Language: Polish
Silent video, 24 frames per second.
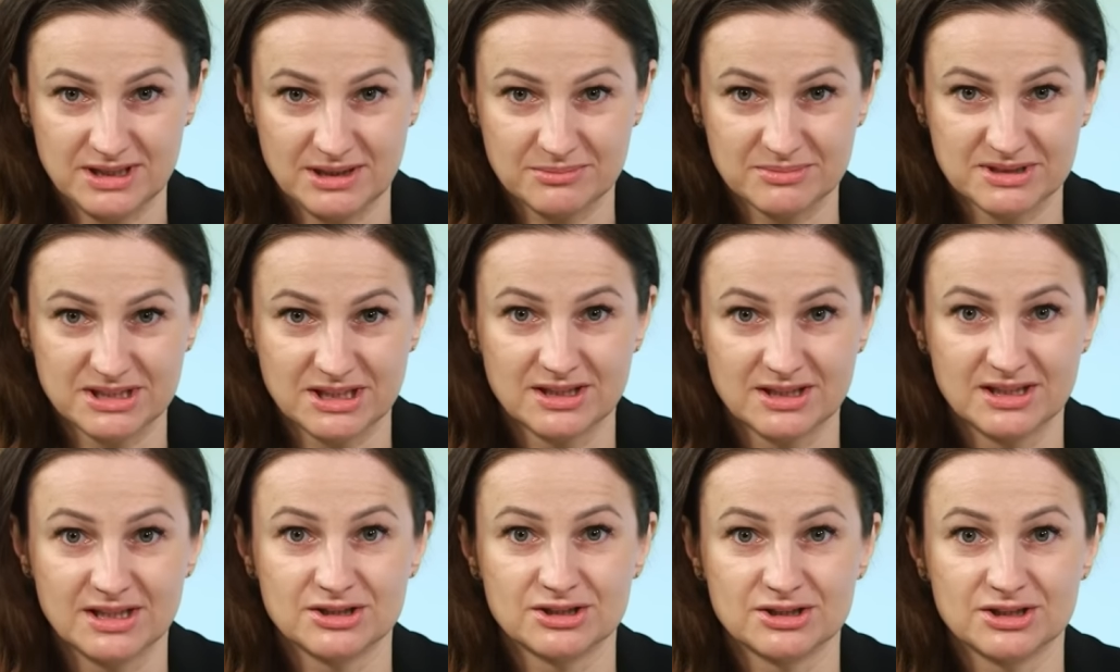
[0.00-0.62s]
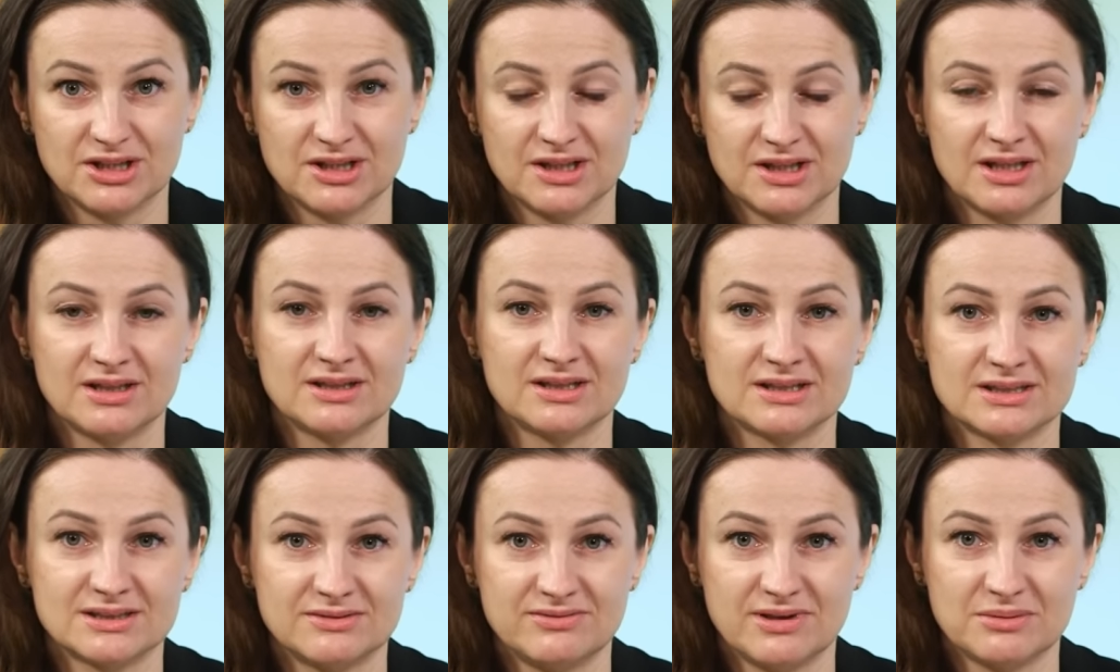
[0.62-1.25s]
Witam serdecznie,
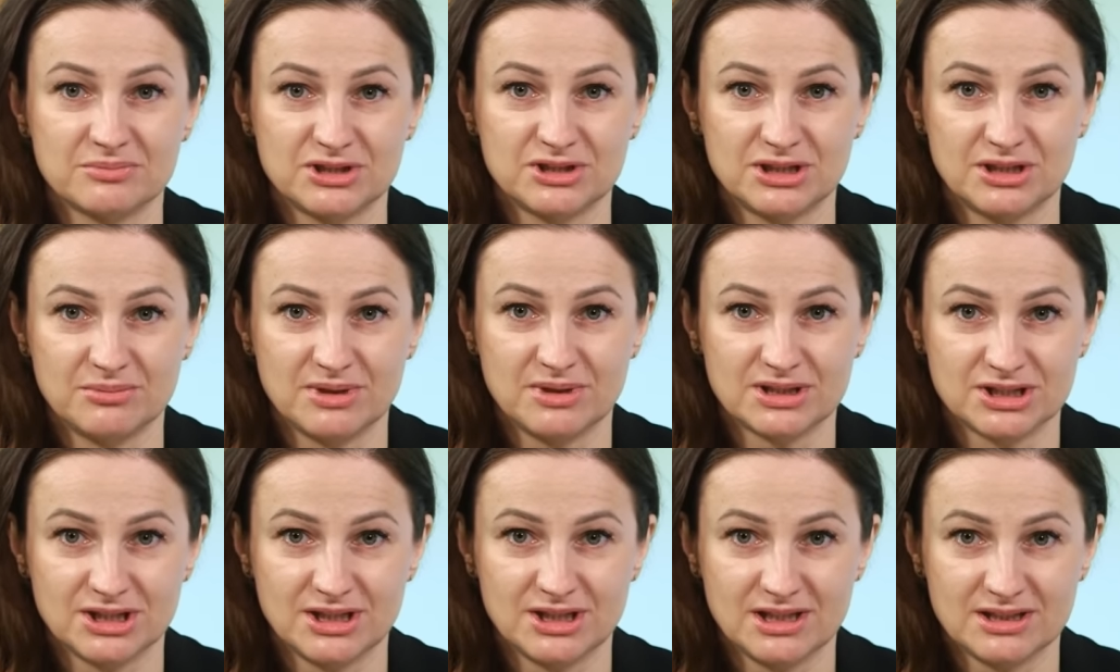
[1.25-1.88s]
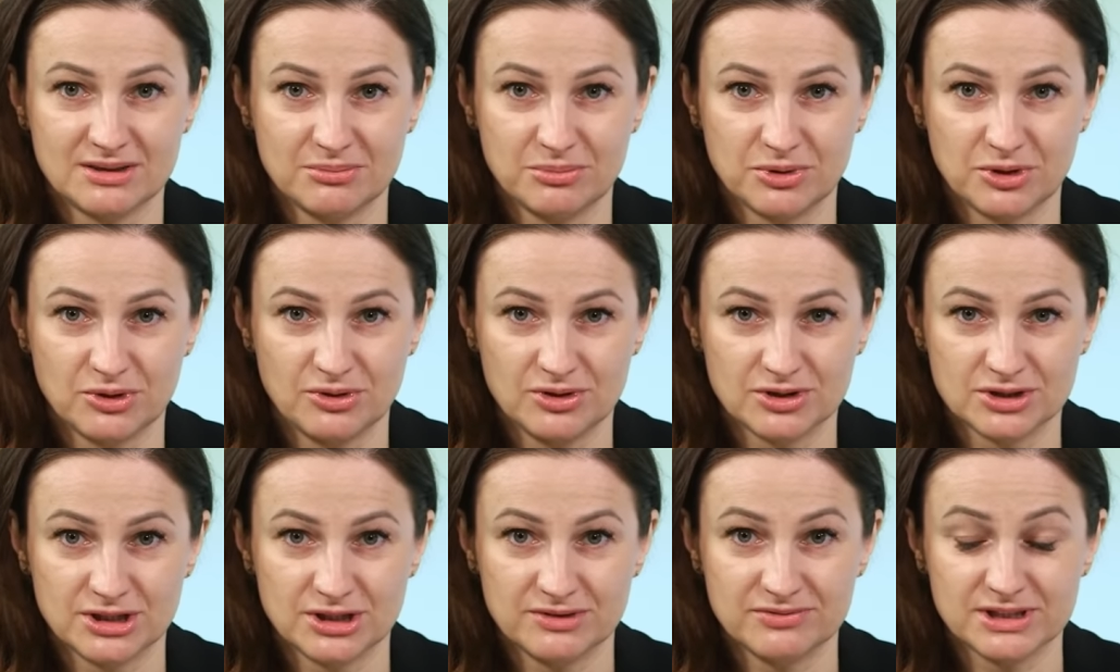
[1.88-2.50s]
ja nazywam się Marzena
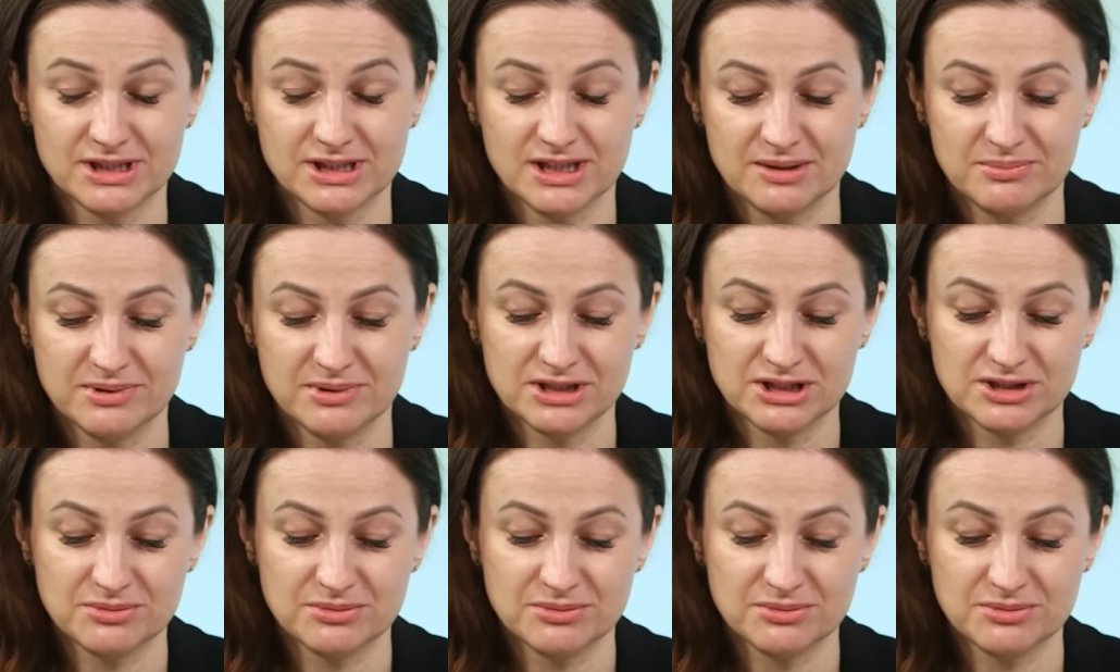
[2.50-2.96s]
Tabor-Olszewska.